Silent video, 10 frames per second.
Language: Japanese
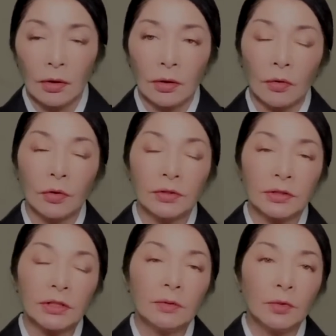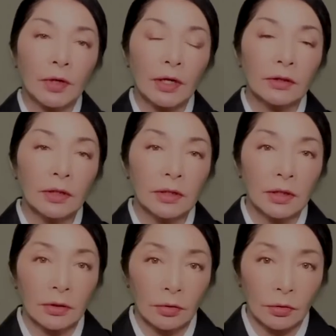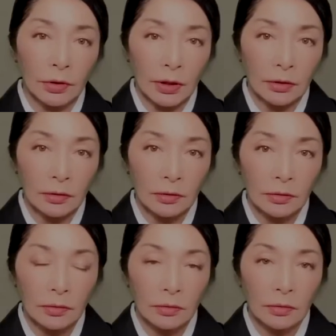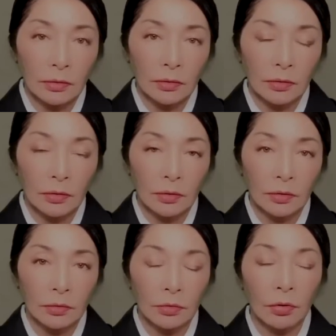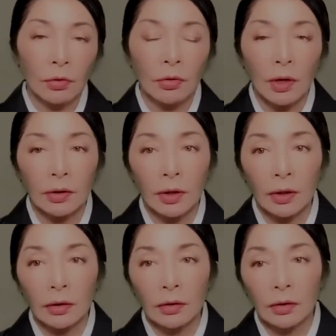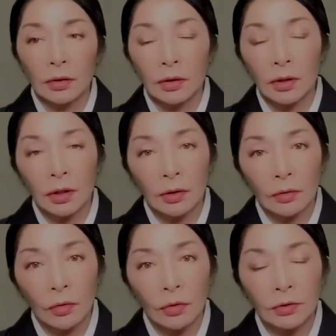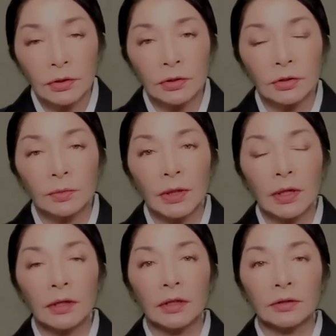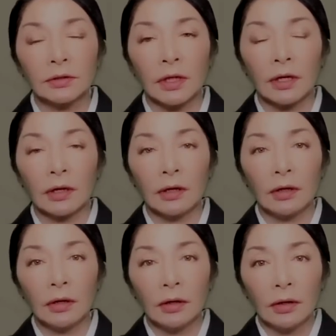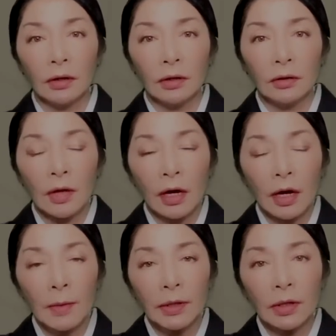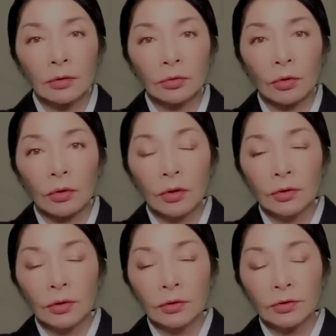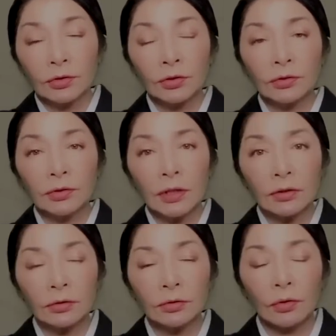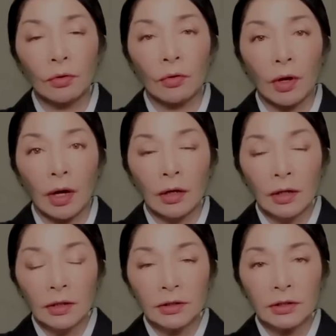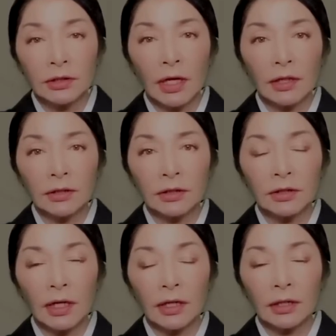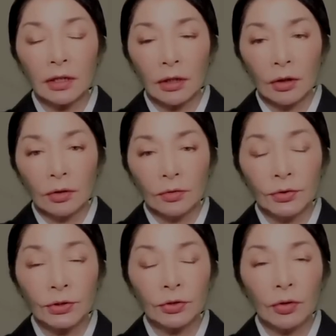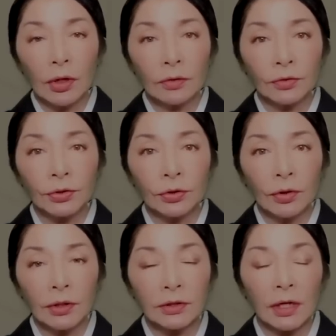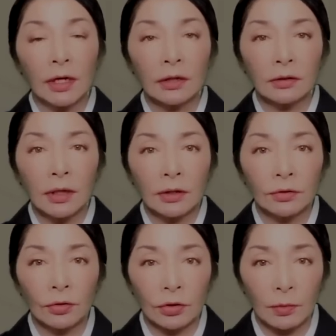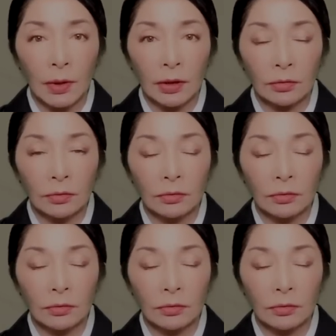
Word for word: こっちに向かってきてるようだところがね一向に進まないんですね眺めてると進んでくるどころか次第次第に後ろへ後ろへ下がっていくように見える